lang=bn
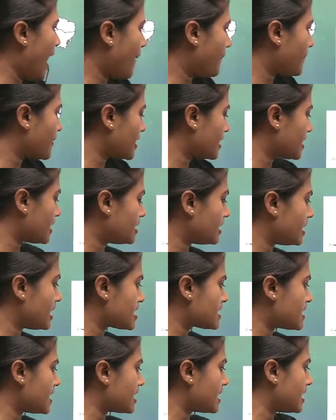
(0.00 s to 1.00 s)
ম্যাপ রেখে
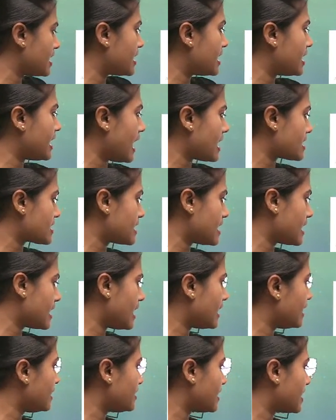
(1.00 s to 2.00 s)
দিয়েছি কি কি আছে
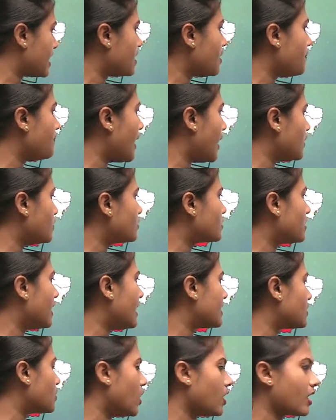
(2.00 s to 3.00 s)
এখানে দেখে নাও
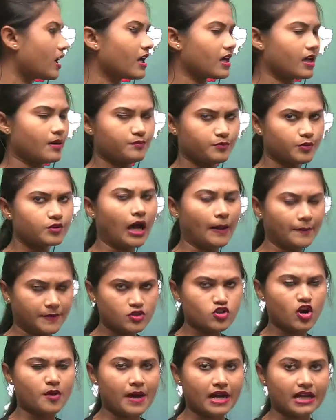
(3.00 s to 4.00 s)
বালুরঘাট গঙ্গারামপুর আমি
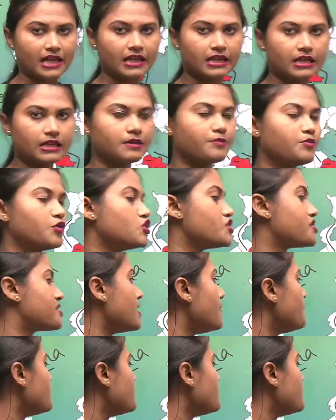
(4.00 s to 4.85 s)
সব আগে বলছি